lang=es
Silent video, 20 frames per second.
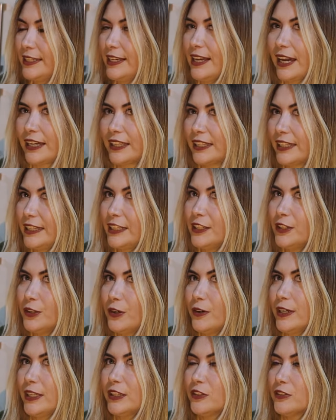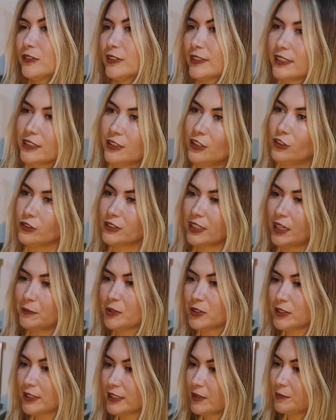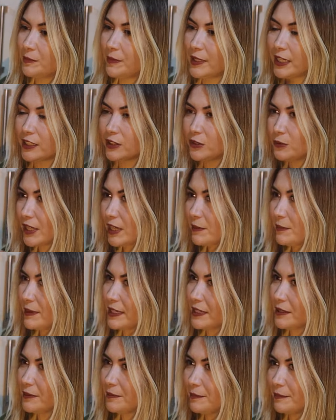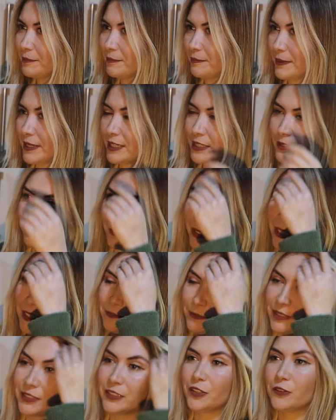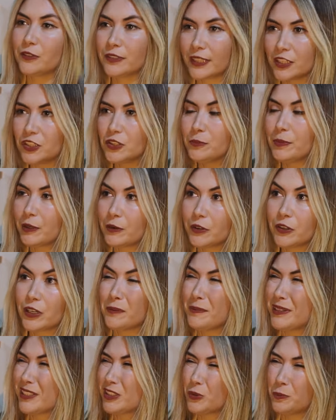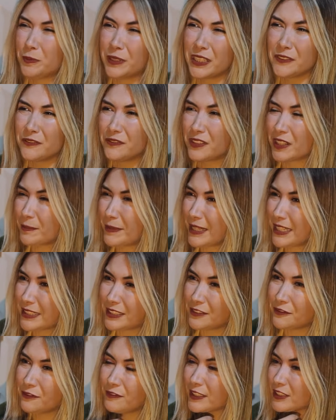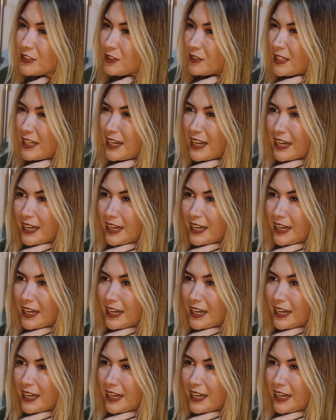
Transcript: Y aquí no, entonces los cambios de temperatura me, me, me, hicieron daño. Me acuerdo que me super enfermé, así infección en